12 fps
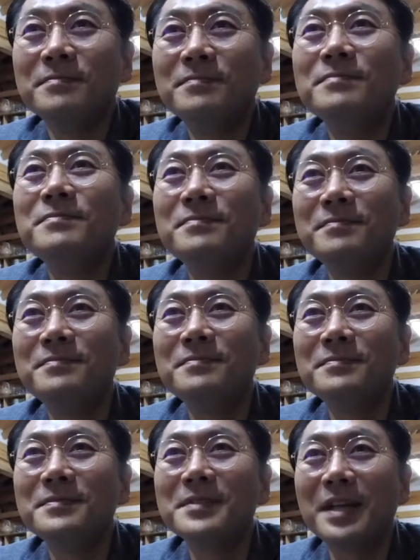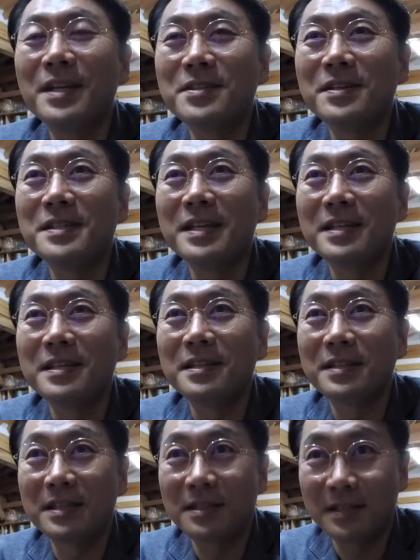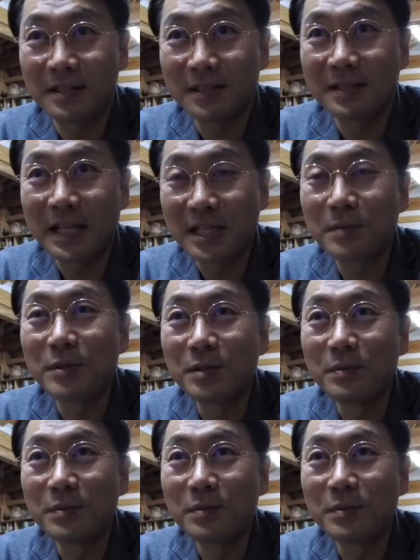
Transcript: 음, 예. 그래서 이제, 이제 찻집을